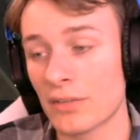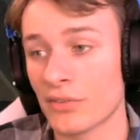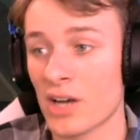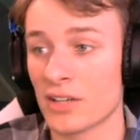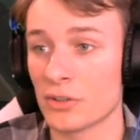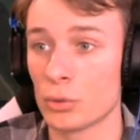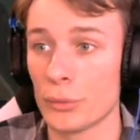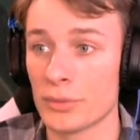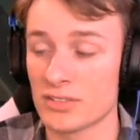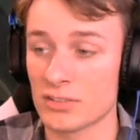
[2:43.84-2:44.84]
Fragen
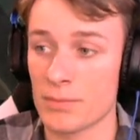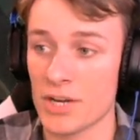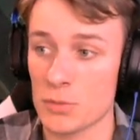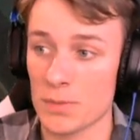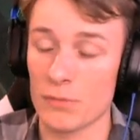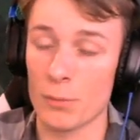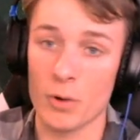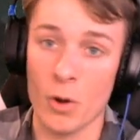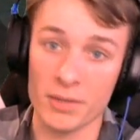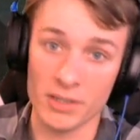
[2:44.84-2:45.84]
gelöst. Zum Beispiel, wo
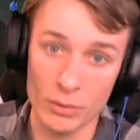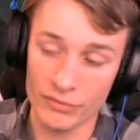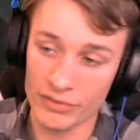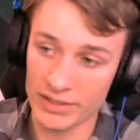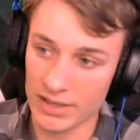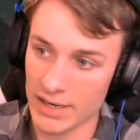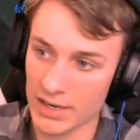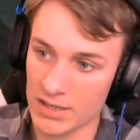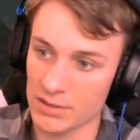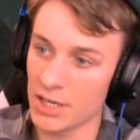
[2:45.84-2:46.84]
bekomme ich Luftfilter
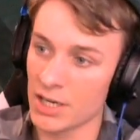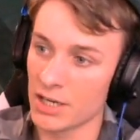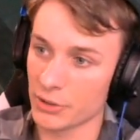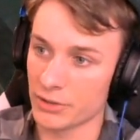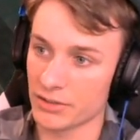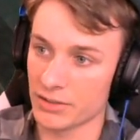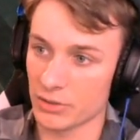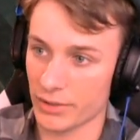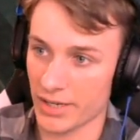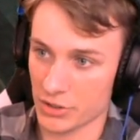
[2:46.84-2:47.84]
her? Könnt ihr in die
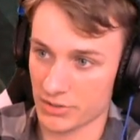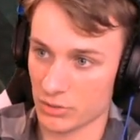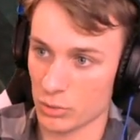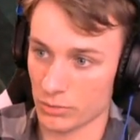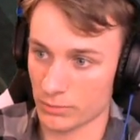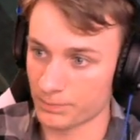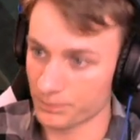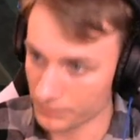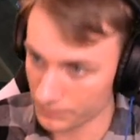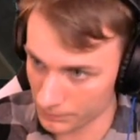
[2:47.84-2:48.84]
Locations gucken.
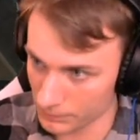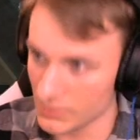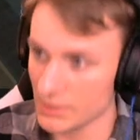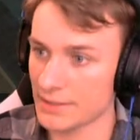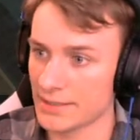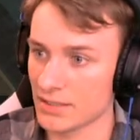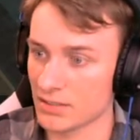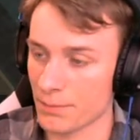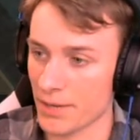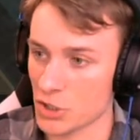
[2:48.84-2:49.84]
Hier
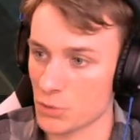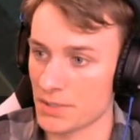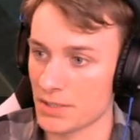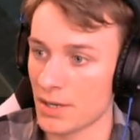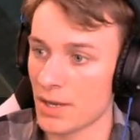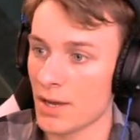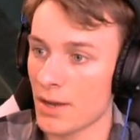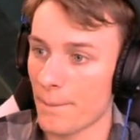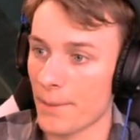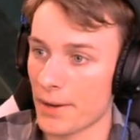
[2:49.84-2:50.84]
zum Beispiel
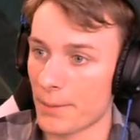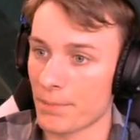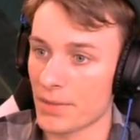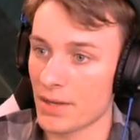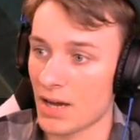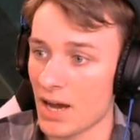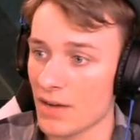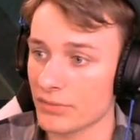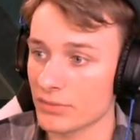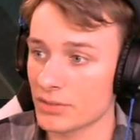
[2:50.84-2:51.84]
beim
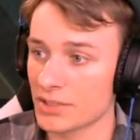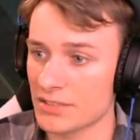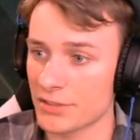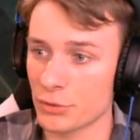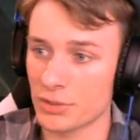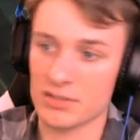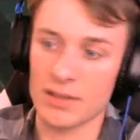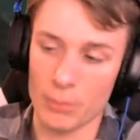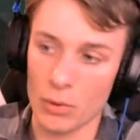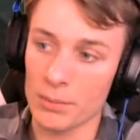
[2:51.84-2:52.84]
Hafen. Hier ist natürlich das
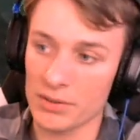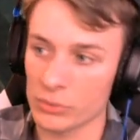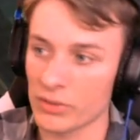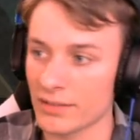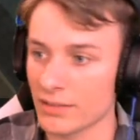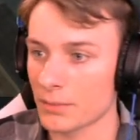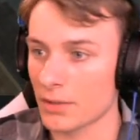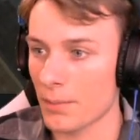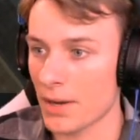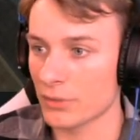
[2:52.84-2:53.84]
Labor mit unter anderem
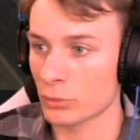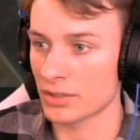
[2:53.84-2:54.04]
gemeint und die